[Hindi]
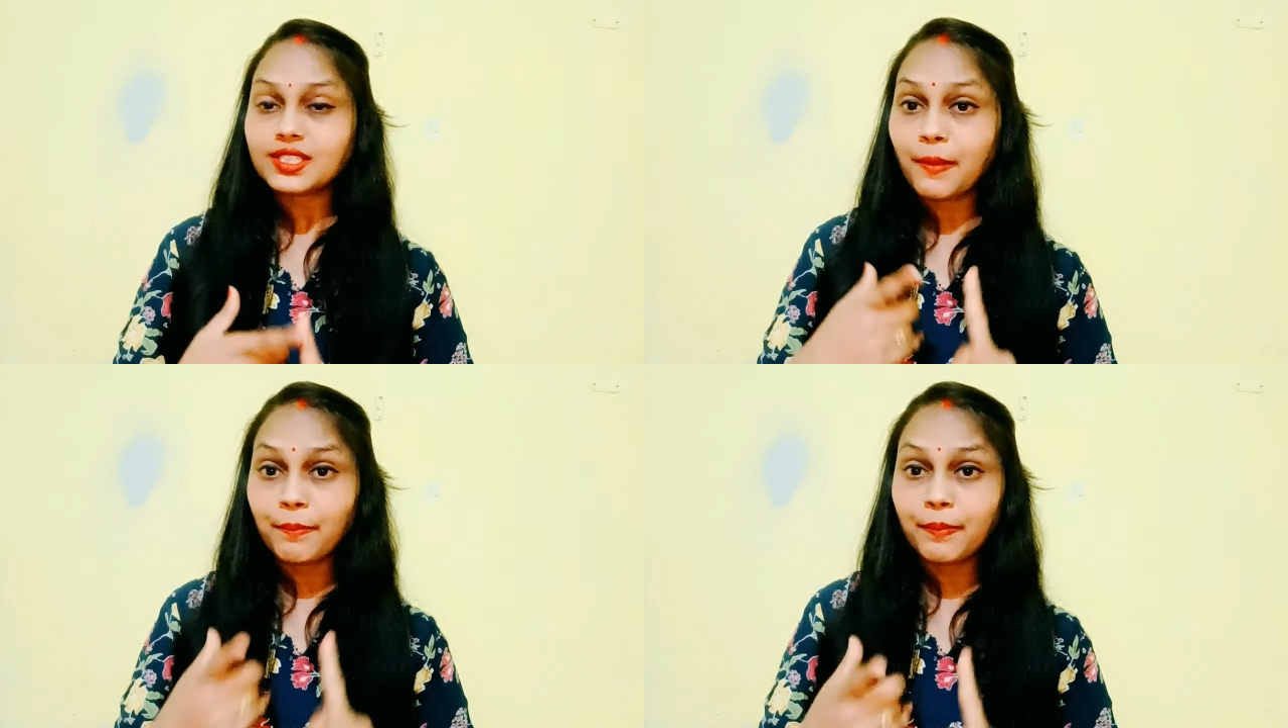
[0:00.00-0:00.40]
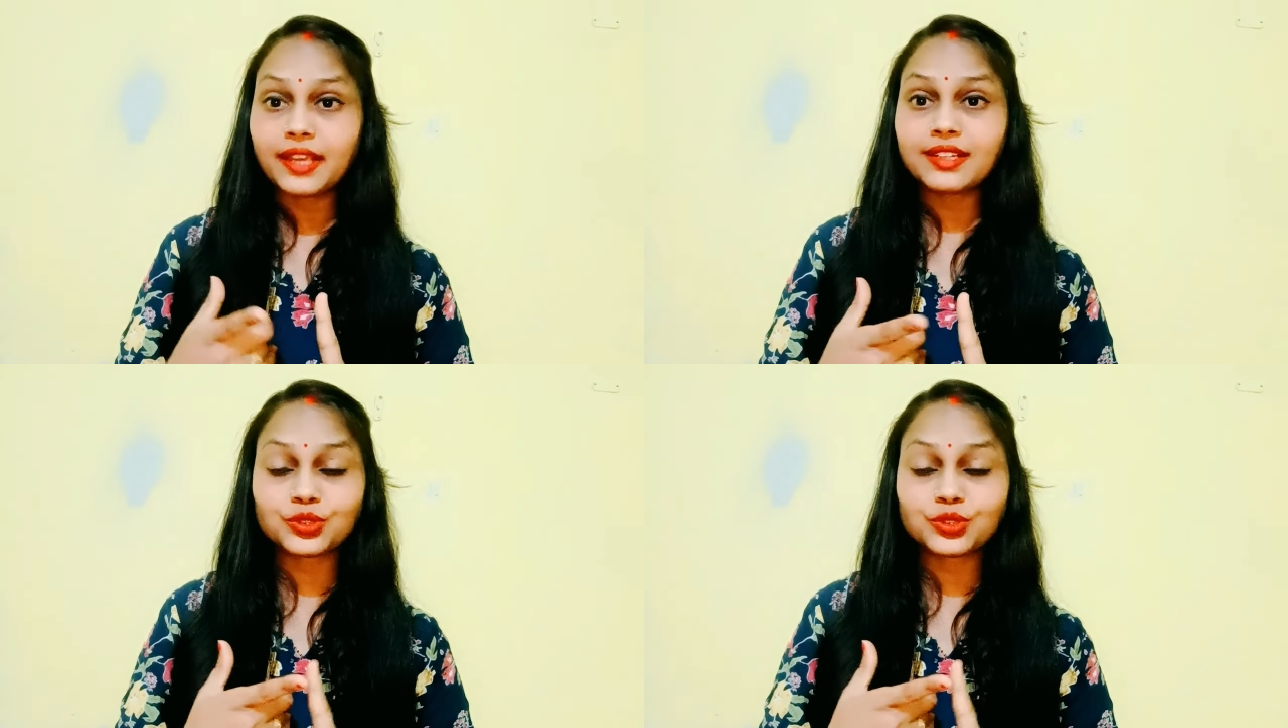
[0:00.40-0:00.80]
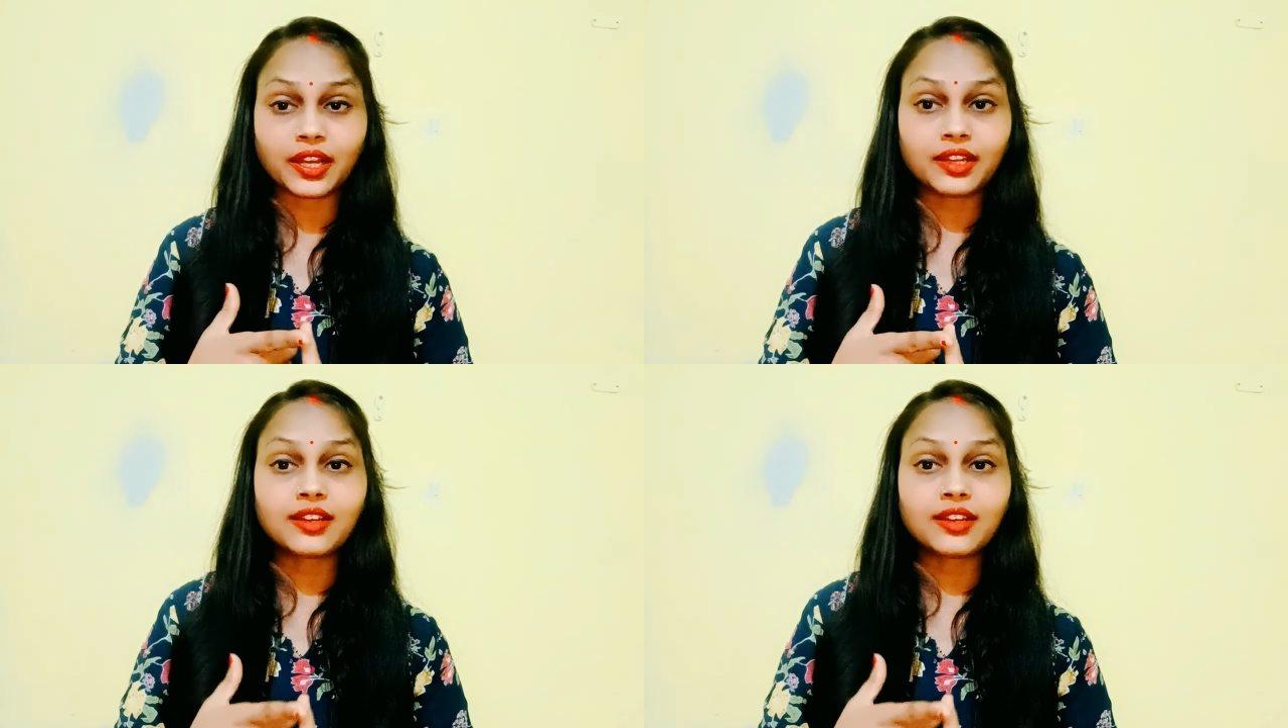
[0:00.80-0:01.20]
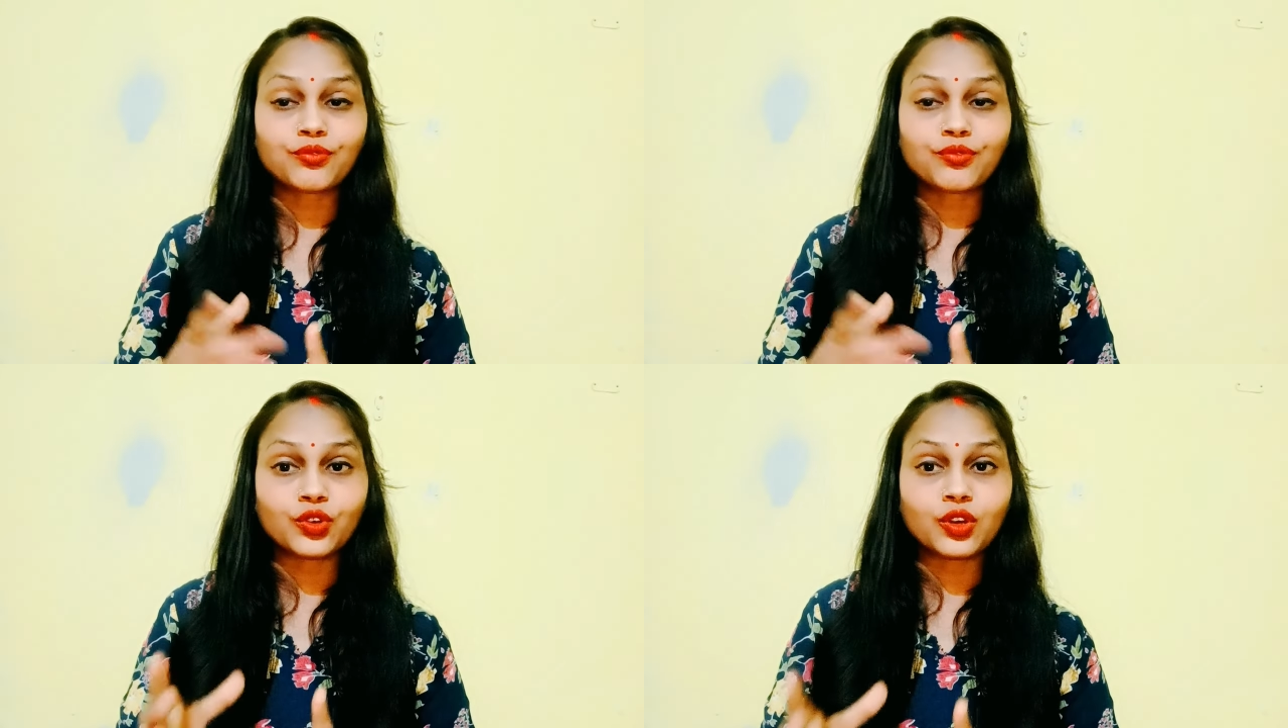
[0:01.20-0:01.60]
मेन जो है
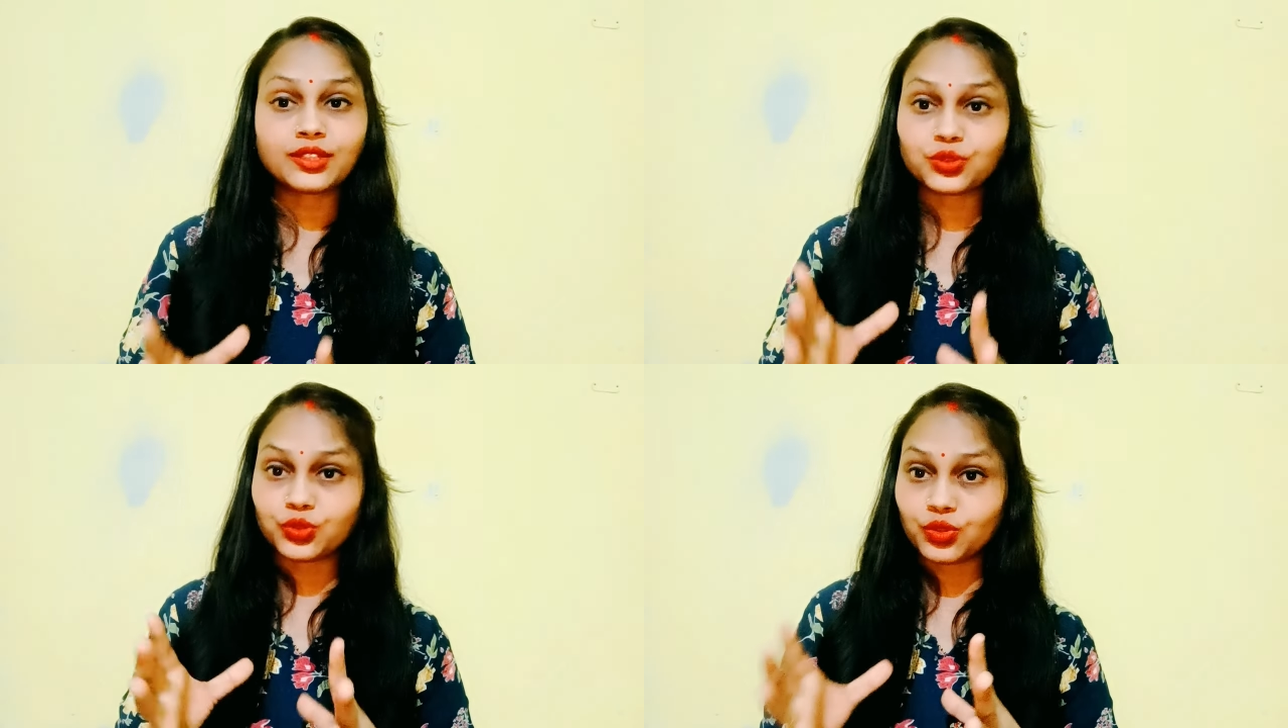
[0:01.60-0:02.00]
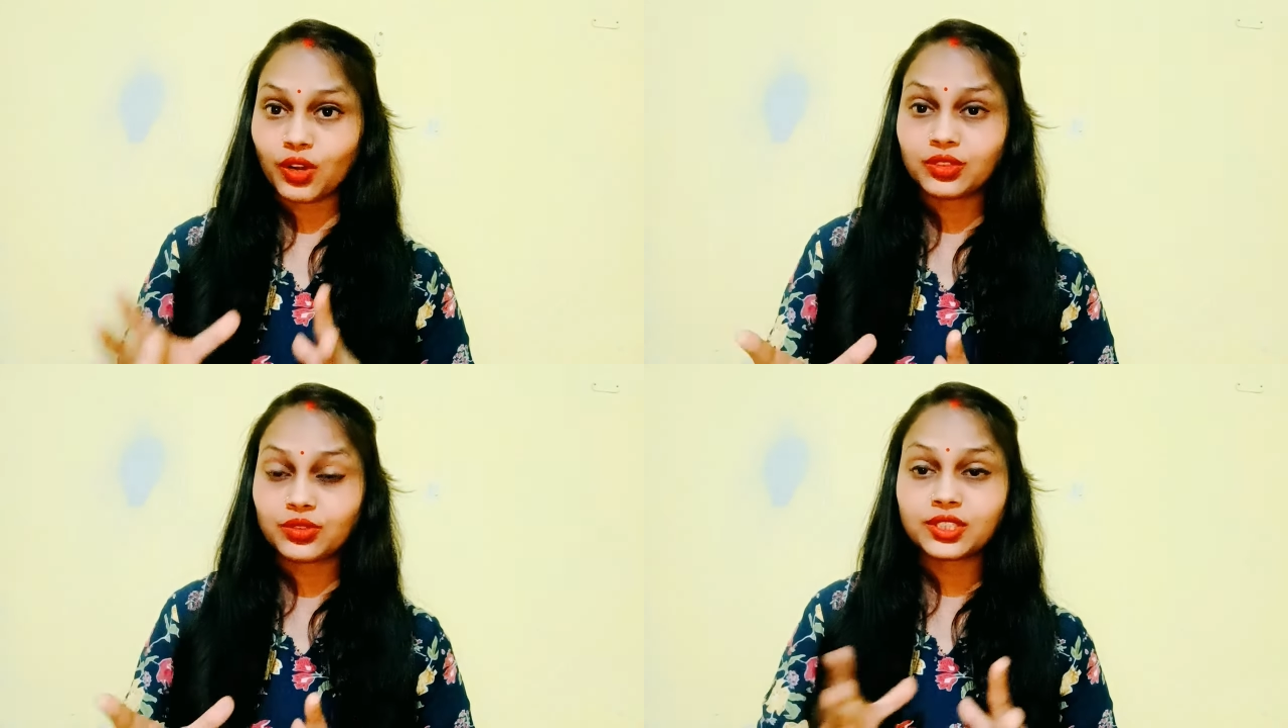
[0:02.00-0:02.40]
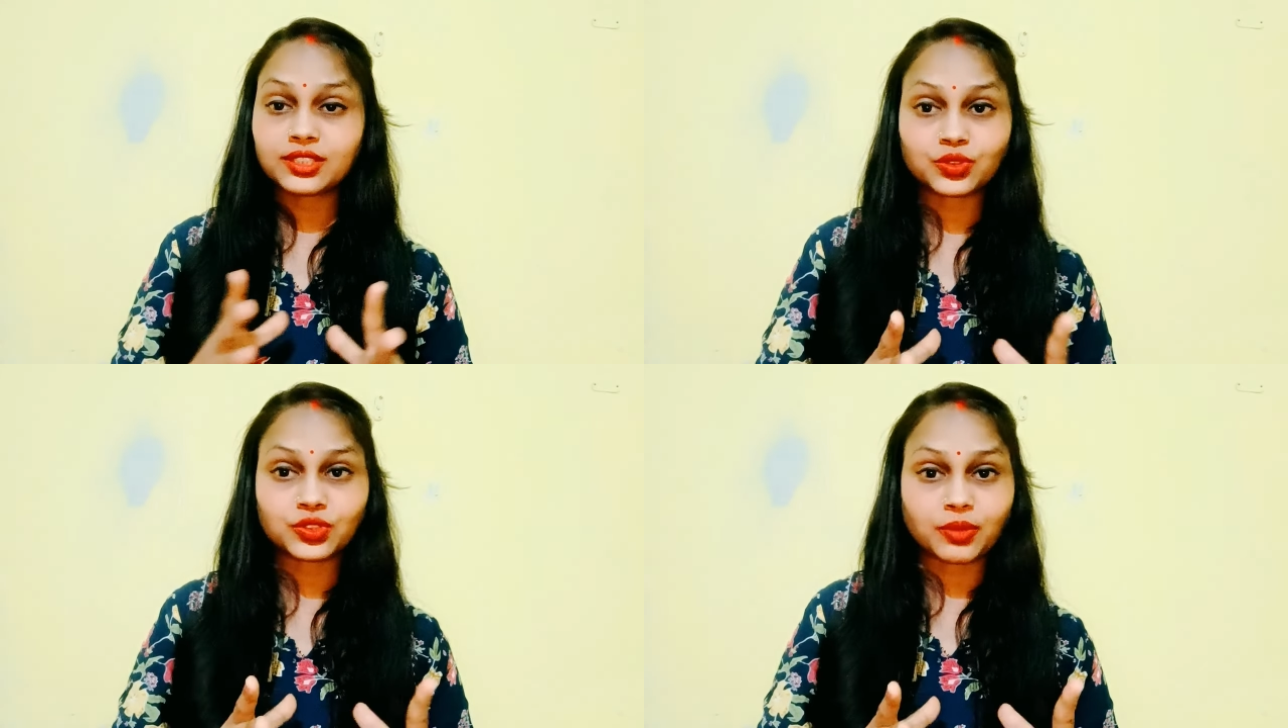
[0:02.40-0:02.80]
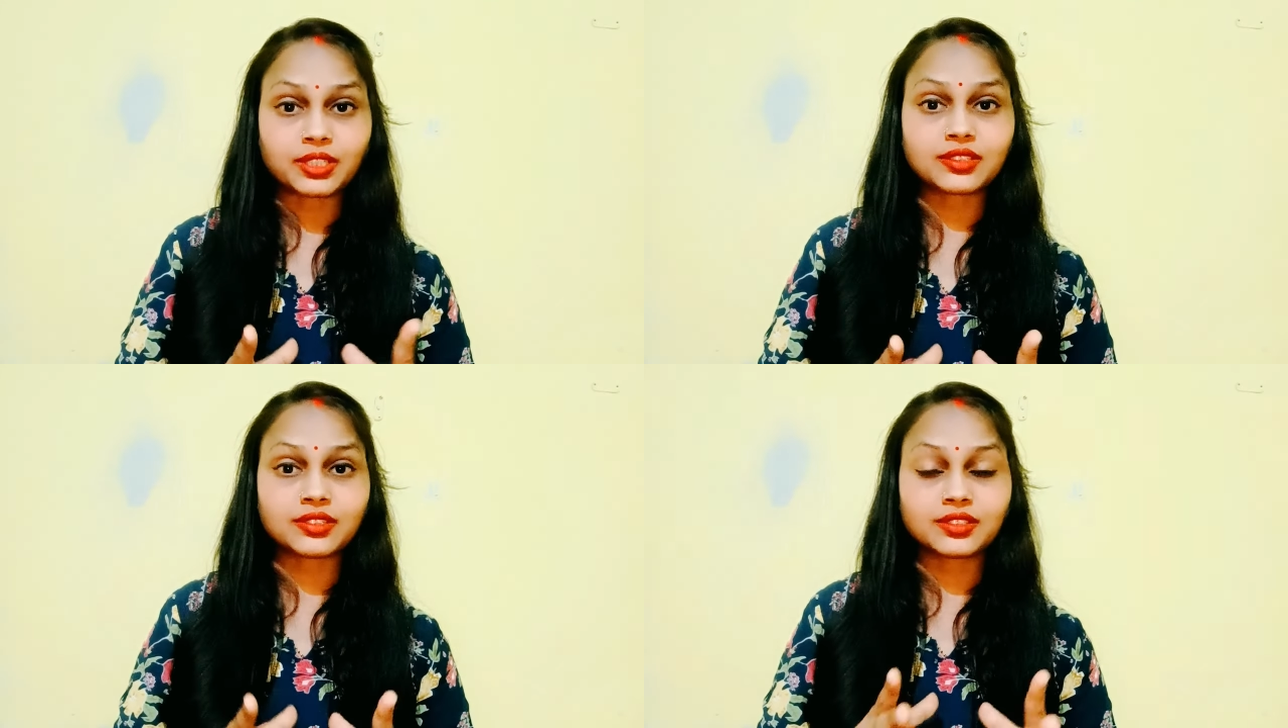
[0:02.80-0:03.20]
वो है शुक्राणुओं की जो समझ
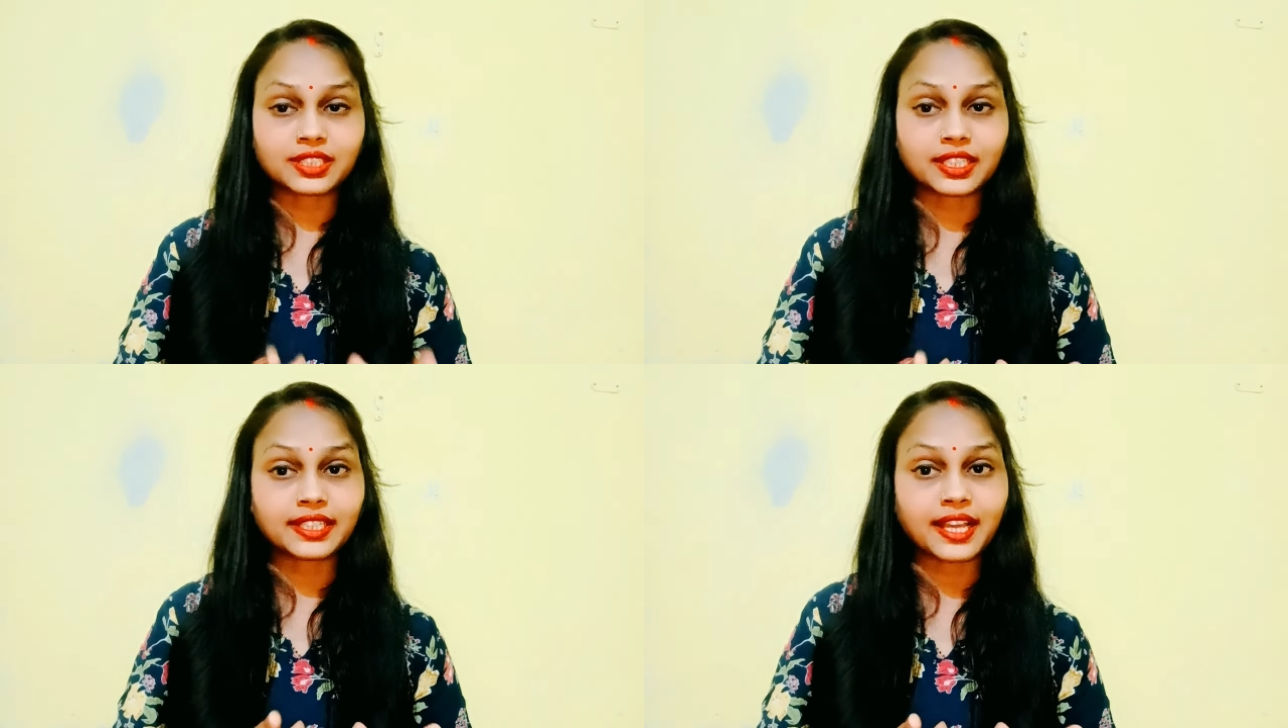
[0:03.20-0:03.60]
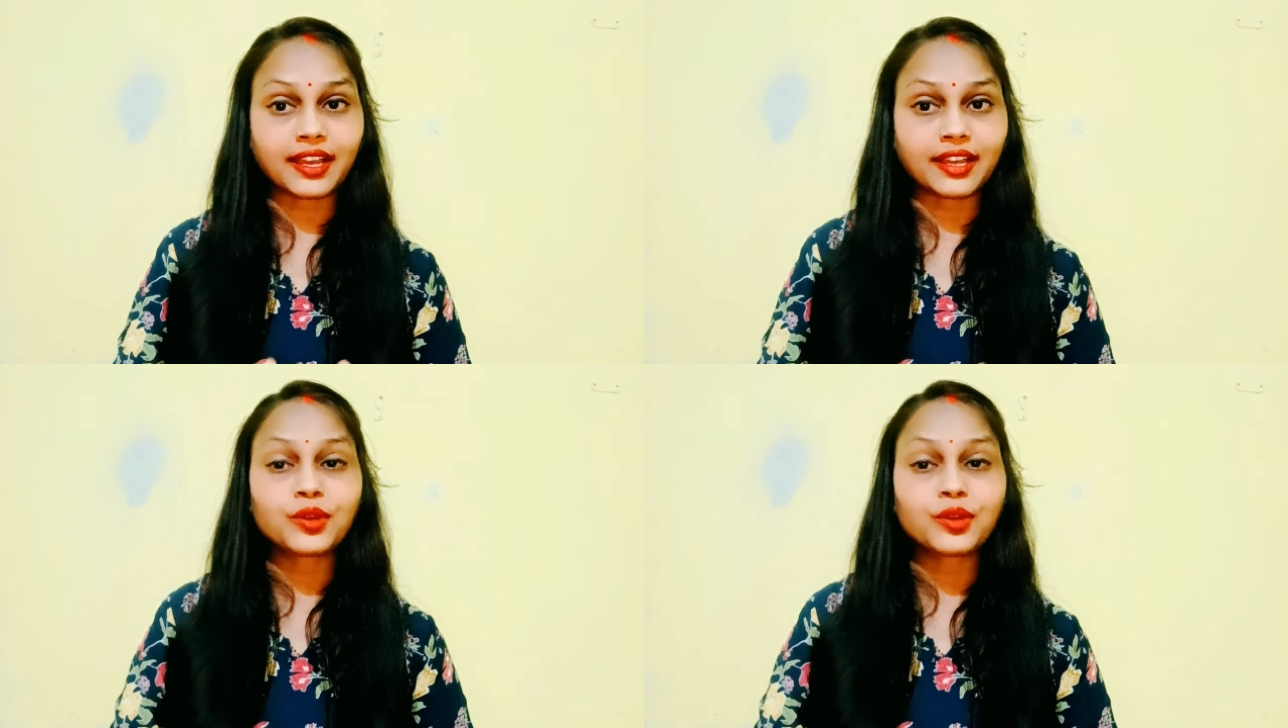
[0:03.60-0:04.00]
संख्या है